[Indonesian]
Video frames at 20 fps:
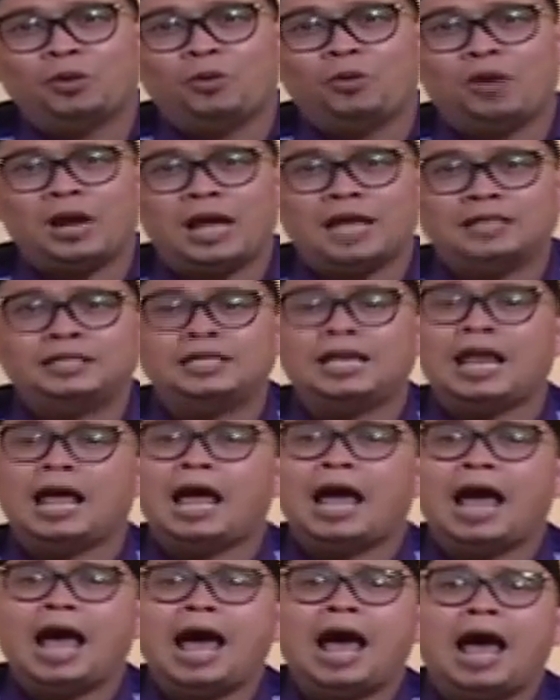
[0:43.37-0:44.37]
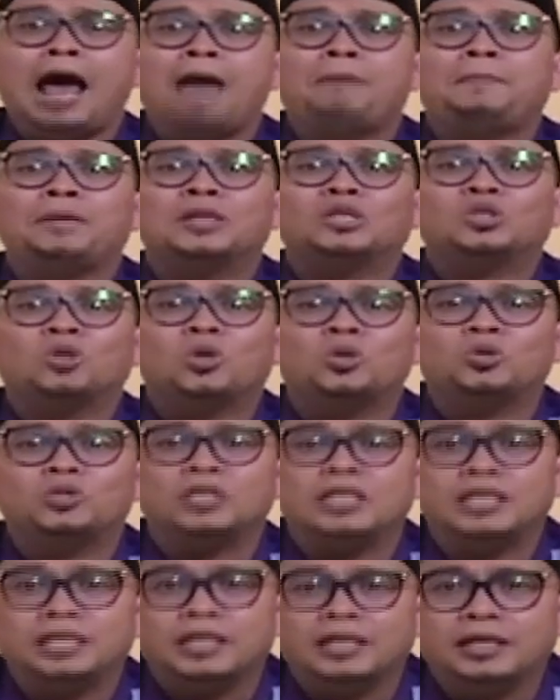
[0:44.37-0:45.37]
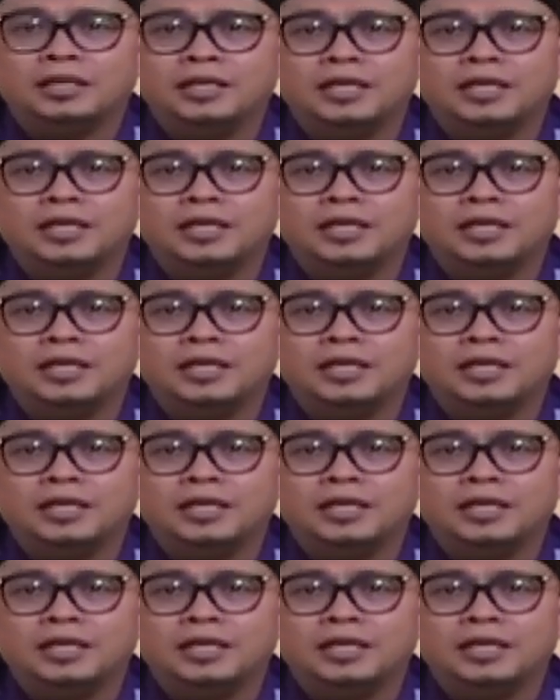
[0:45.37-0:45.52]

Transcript: Walhasil, apa solusinya?